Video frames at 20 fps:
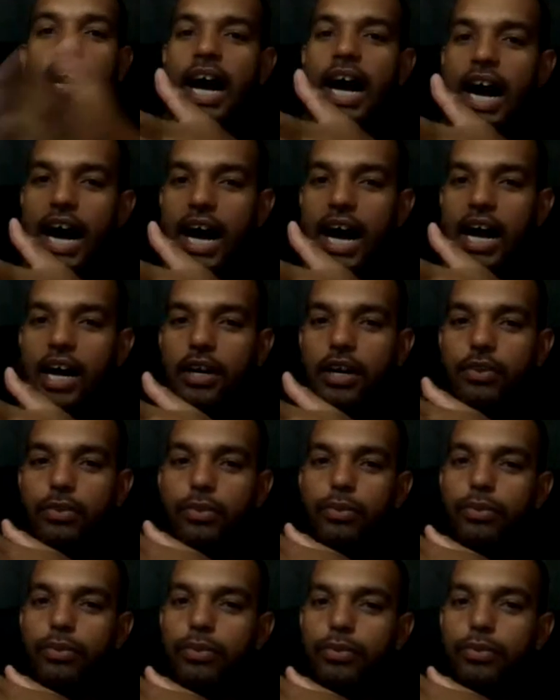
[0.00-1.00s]

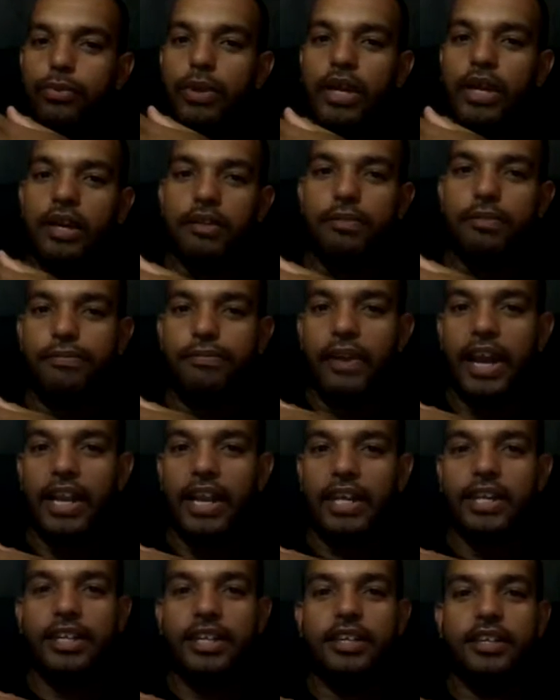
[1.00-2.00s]
Aruan
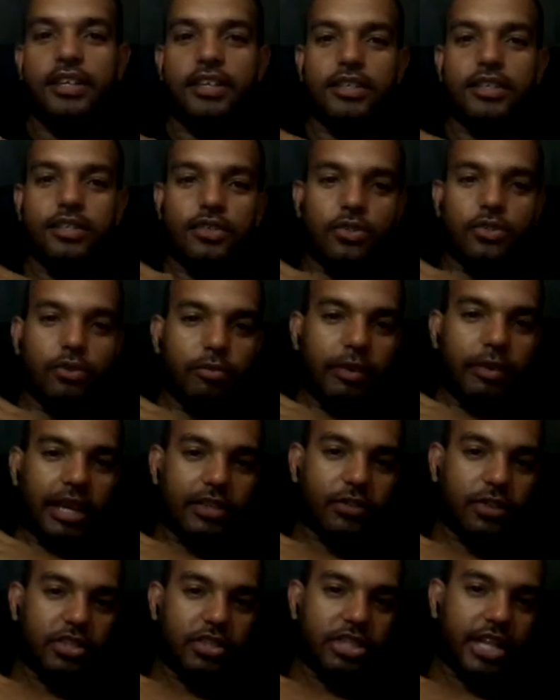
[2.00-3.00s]
Félix, o
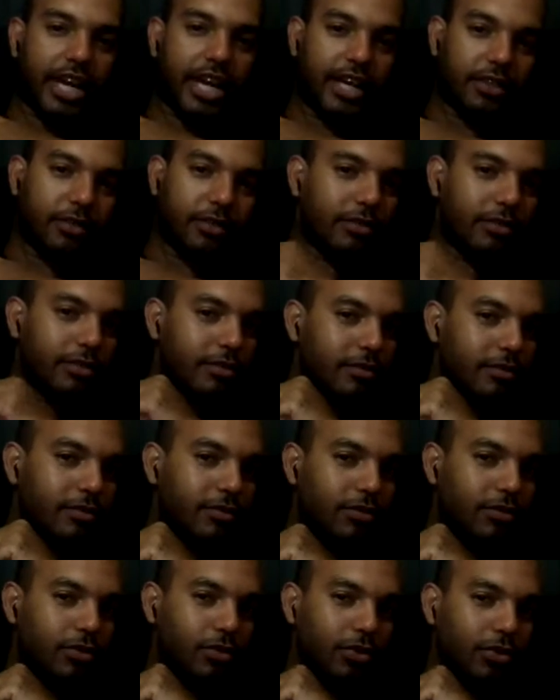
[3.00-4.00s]
mais odiado
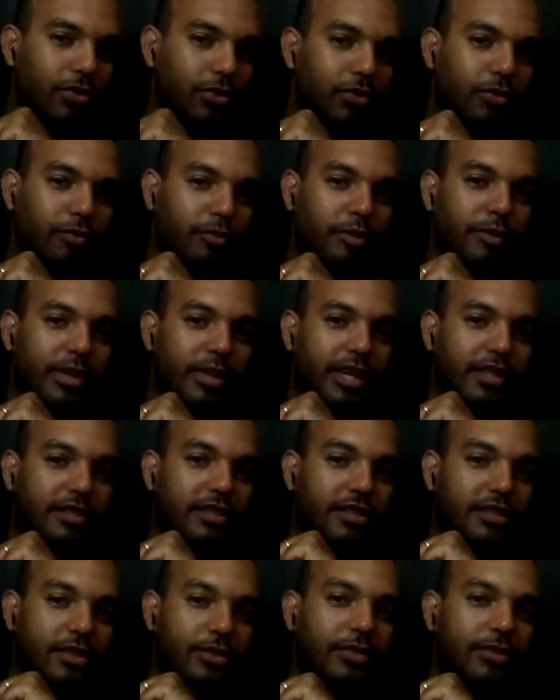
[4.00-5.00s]
do YouTube
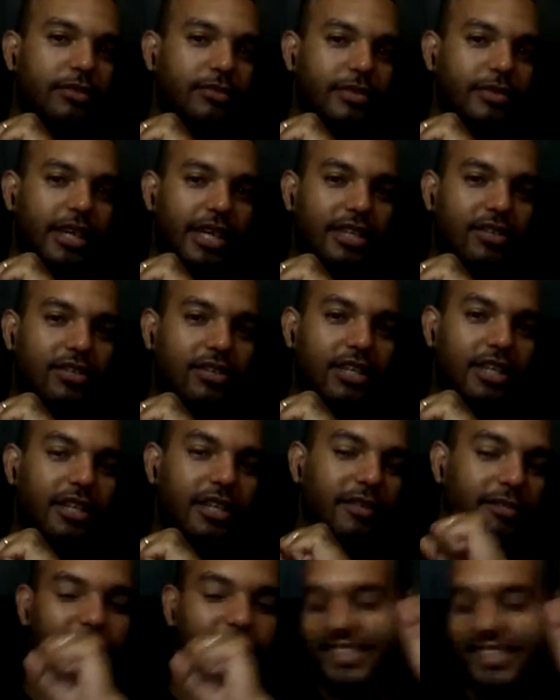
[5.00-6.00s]
Brasil. É isso
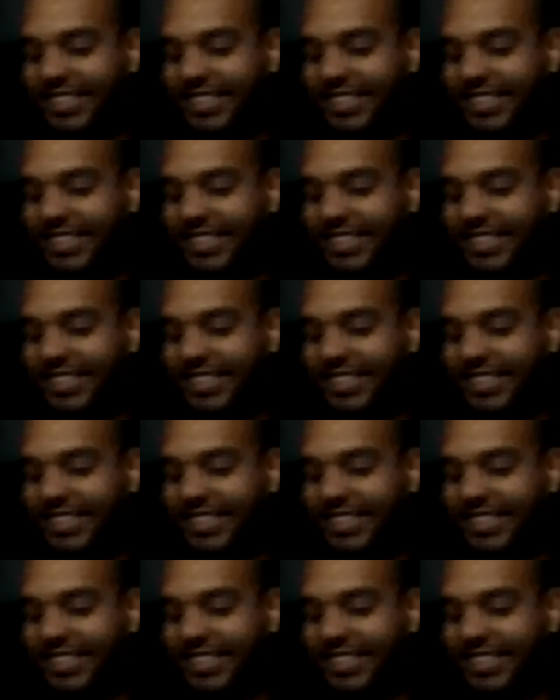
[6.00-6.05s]
aí.